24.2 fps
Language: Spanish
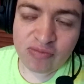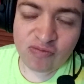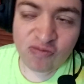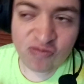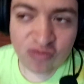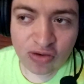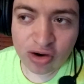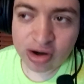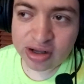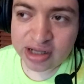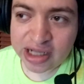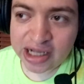
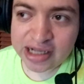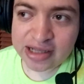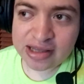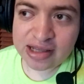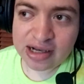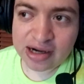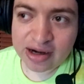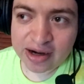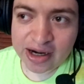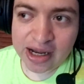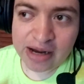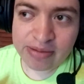Fortnite
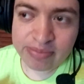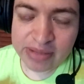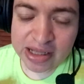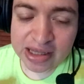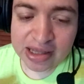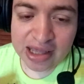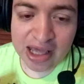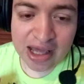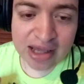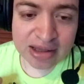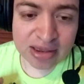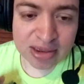
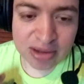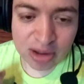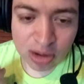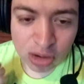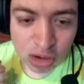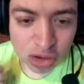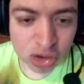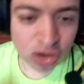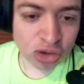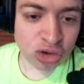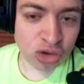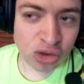realmente ha
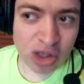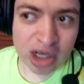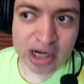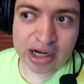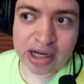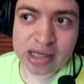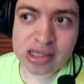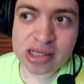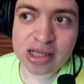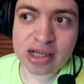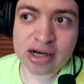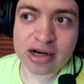roto toda
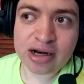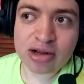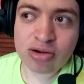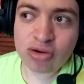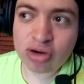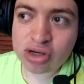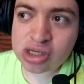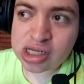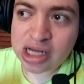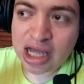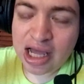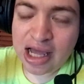clase de
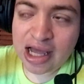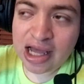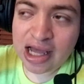récords,